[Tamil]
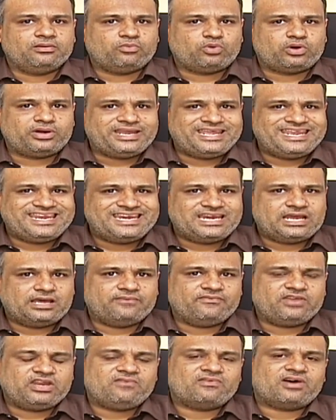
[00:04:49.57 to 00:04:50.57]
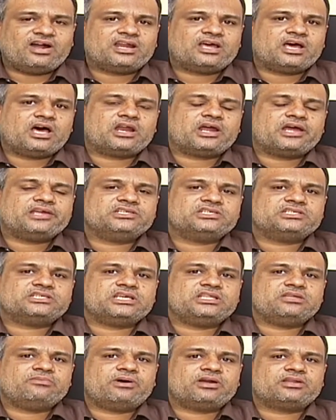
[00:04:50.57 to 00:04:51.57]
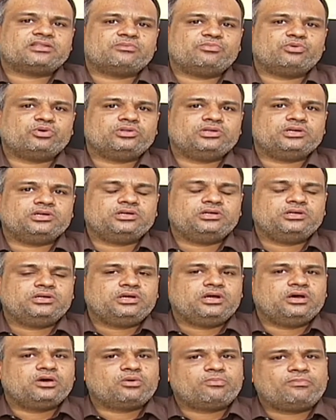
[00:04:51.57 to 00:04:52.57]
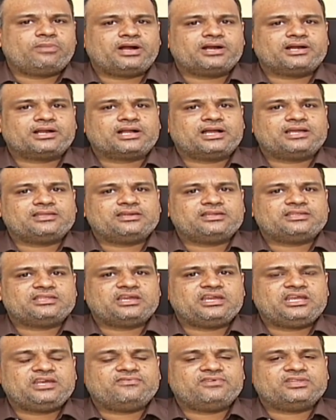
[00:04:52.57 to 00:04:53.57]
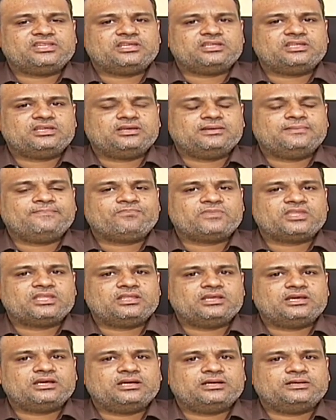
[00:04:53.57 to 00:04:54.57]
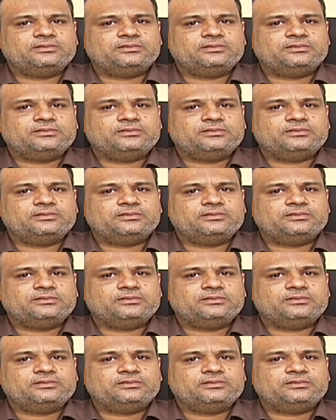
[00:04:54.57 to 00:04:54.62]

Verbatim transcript: ஒரு நீண்ட விரிவான ஆராய்ச்சி செய்து பார்த்தபோது ரொம்ப அழகாக அதில் தெரிய வந்தது இந்த